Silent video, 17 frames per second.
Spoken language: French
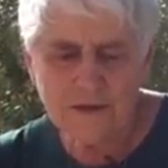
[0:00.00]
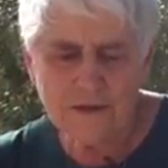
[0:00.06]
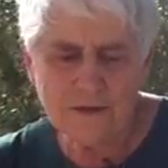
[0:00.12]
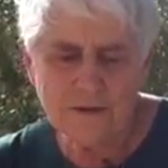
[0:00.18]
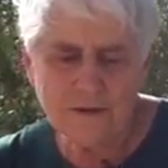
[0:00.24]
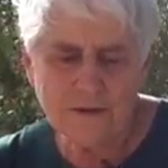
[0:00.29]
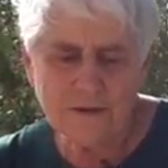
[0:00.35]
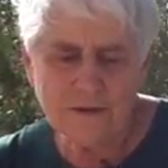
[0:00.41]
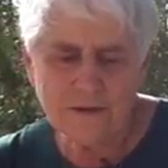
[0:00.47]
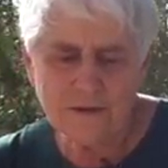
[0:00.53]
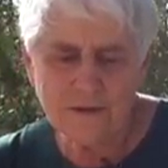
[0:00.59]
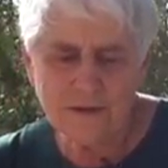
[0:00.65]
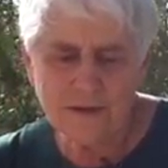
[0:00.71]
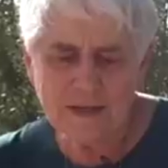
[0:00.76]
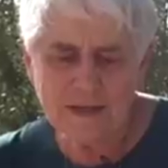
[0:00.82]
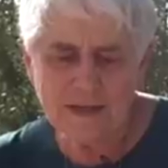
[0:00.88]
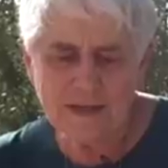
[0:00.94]

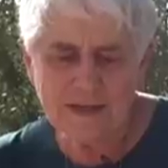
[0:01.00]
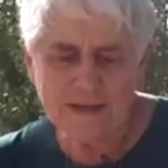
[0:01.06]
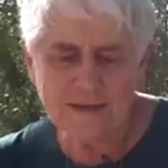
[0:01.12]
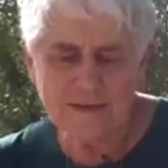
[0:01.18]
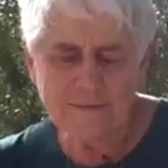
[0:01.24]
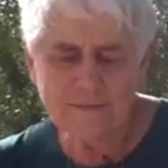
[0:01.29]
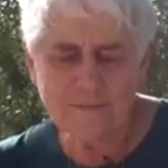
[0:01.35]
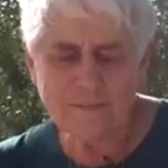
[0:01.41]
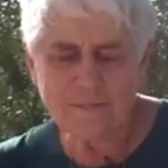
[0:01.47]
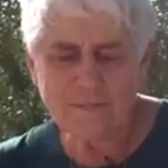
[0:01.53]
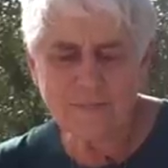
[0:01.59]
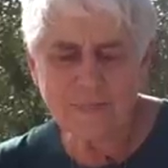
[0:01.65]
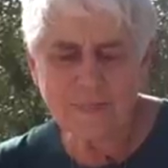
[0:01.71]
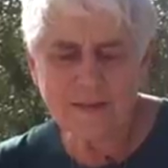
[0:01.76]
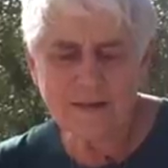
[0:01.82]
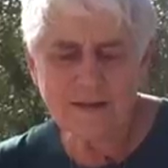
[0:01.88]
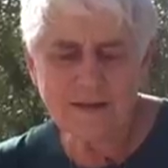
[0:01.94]
Euh, la hum,